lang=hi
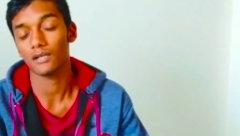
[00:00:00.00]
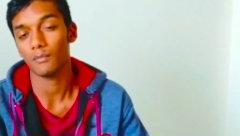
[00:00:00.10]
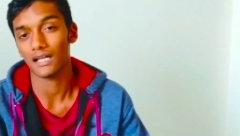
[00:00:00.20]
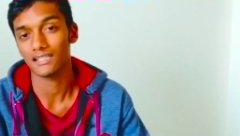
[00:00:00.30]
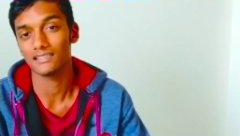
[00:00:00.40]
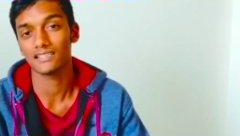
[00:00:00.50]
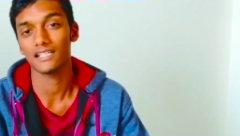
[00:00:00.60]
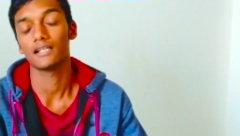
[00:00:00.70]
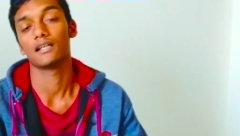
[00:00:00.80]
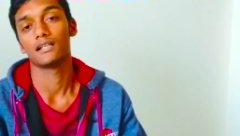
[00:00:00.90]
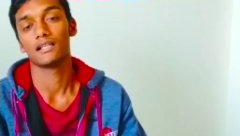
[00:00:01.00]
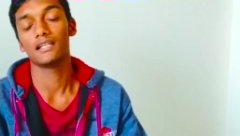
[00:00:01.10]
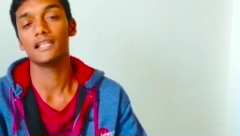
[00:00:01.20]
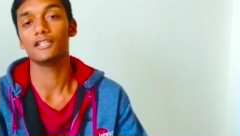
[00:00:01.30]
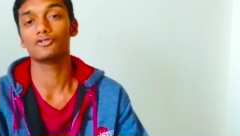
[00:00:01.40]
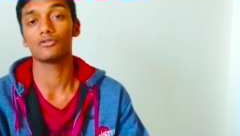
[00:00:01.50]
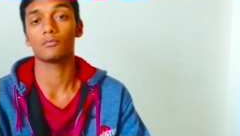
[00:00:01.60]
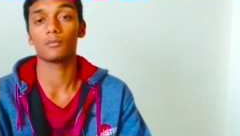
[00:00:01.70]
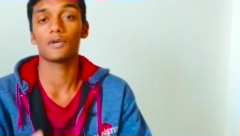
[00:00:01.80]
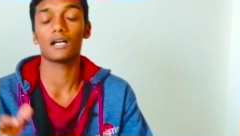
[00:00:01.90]
है बाकी से यानी जो
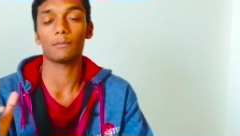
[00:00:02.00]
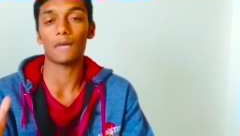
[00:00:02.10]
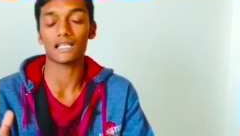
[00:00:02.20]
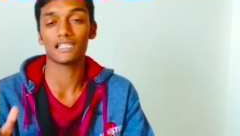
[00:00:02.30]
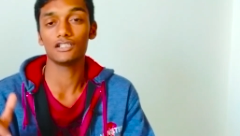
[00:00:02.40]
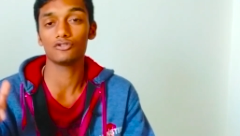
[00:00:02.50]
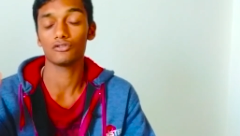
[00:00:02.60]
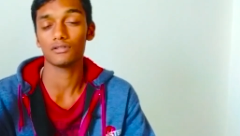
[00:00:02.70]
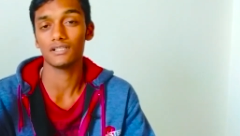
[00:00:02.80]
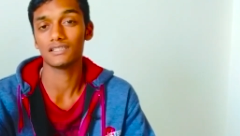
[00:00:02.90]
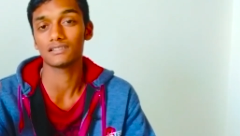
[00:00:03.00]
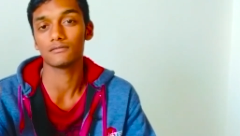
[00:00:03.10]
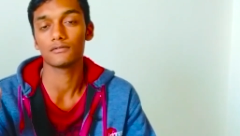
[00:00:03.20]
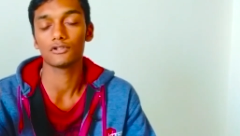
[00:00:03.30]
बाकी जो इस